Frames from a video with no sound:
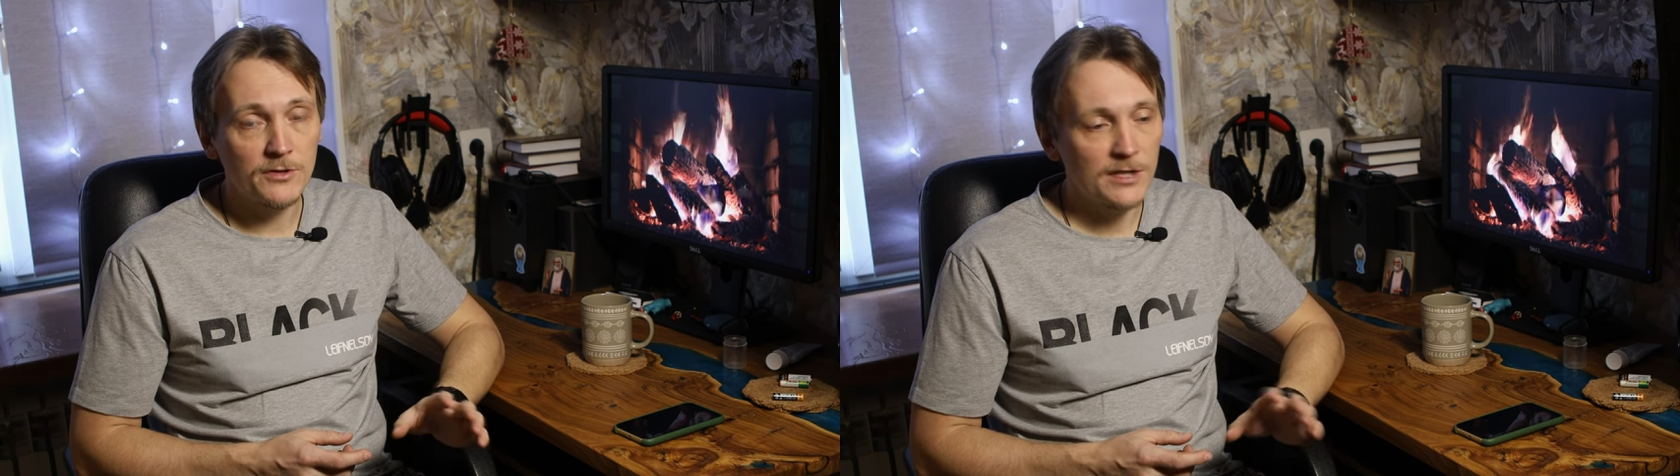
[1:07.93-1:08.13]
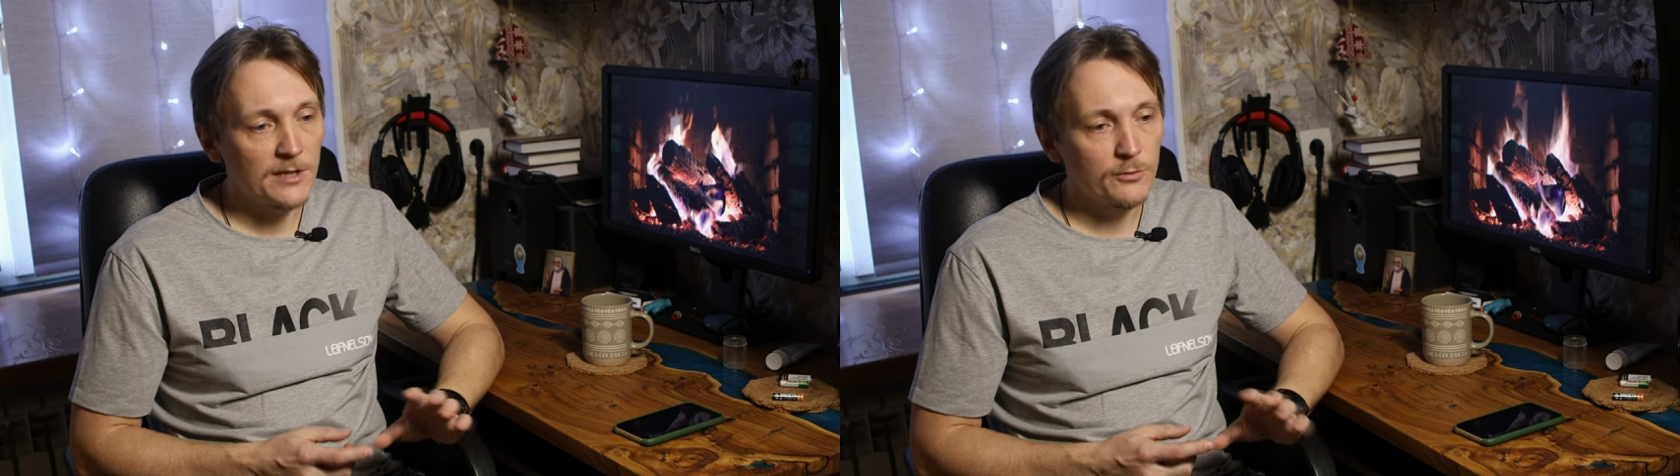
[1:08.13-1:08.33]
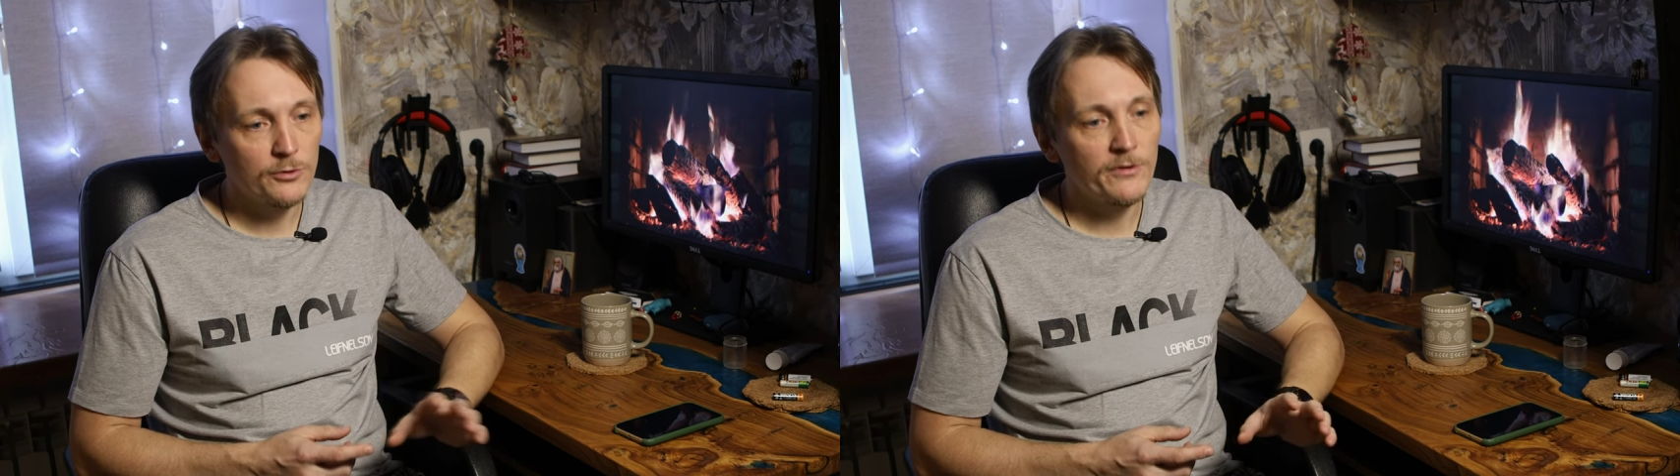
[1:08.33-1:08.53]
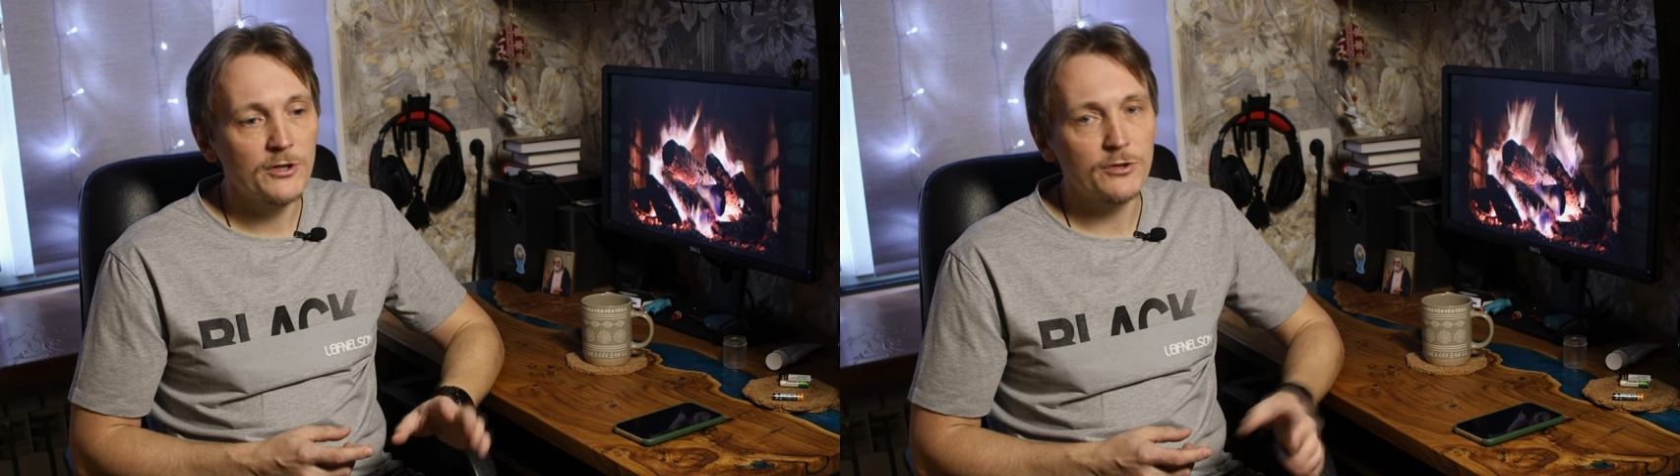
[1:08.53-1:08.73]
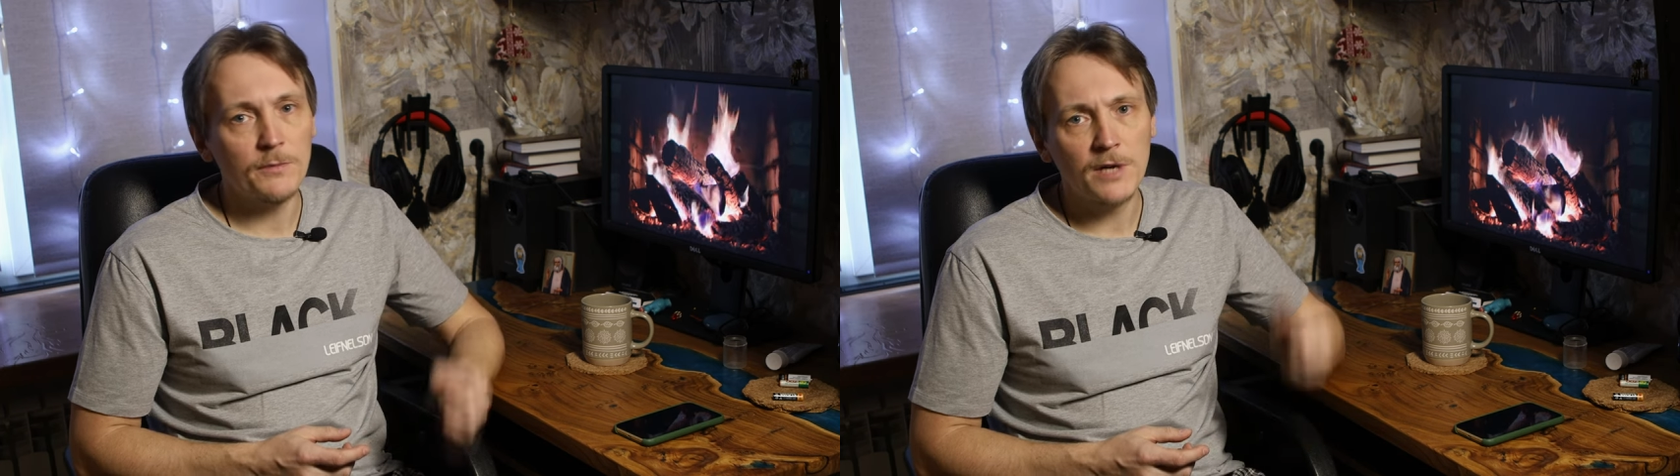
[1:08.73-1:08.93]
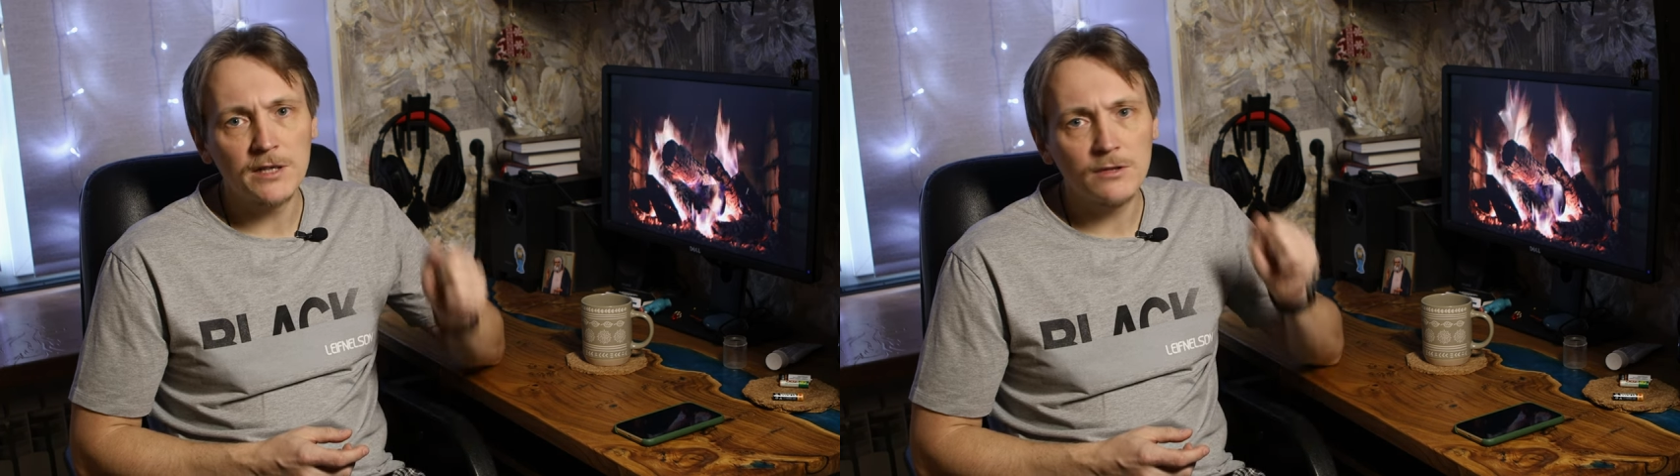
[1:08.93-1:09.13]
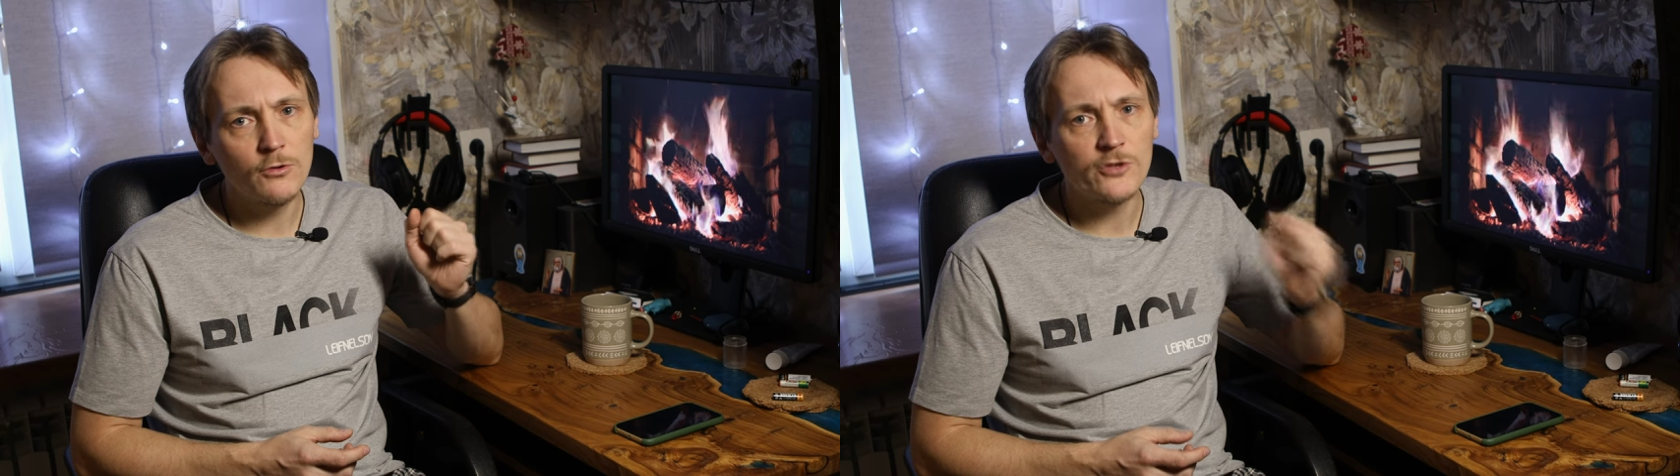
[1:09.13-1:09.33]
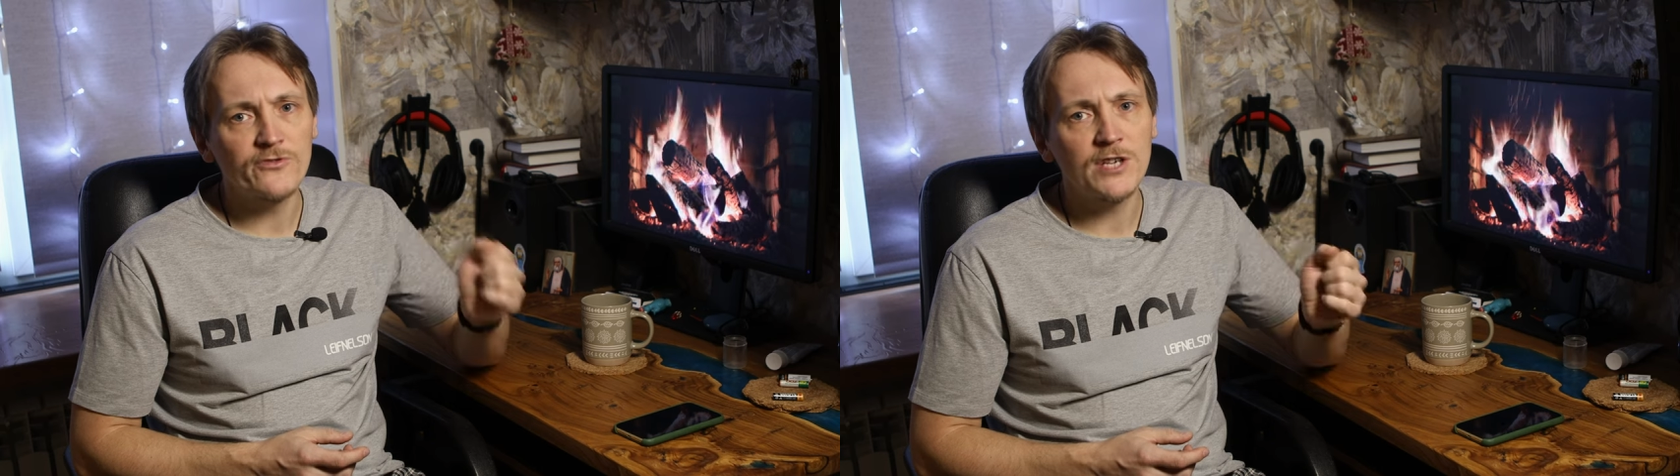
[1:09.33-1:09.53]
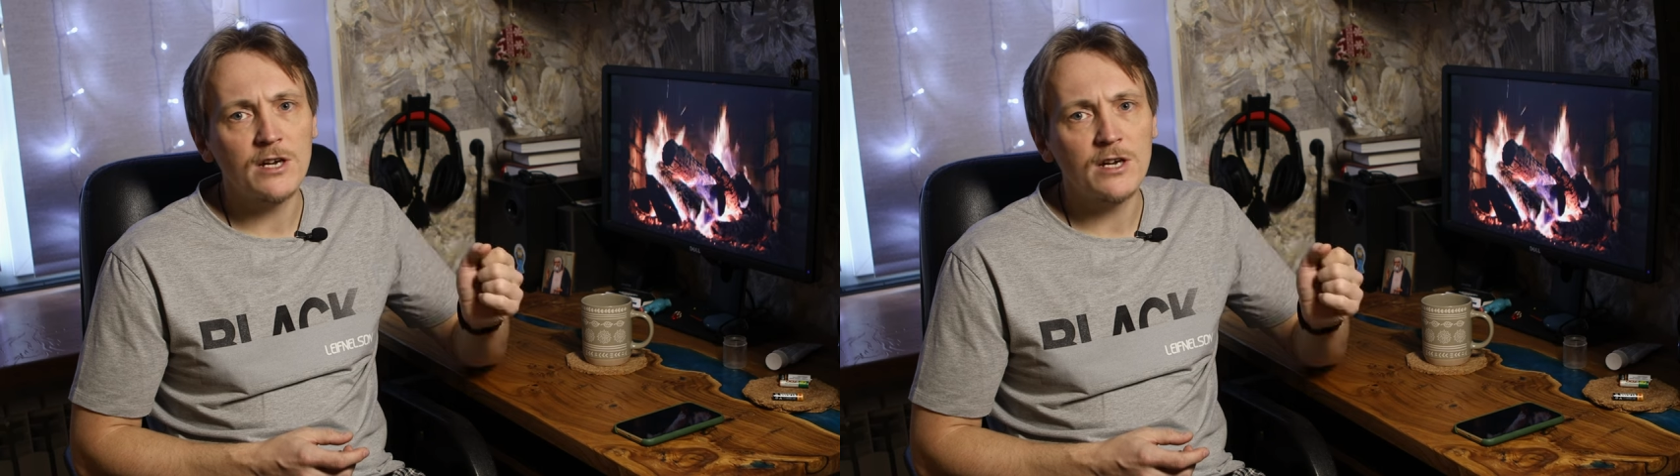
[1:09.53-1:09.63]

то есть я не буду говорить, что там Canon лучше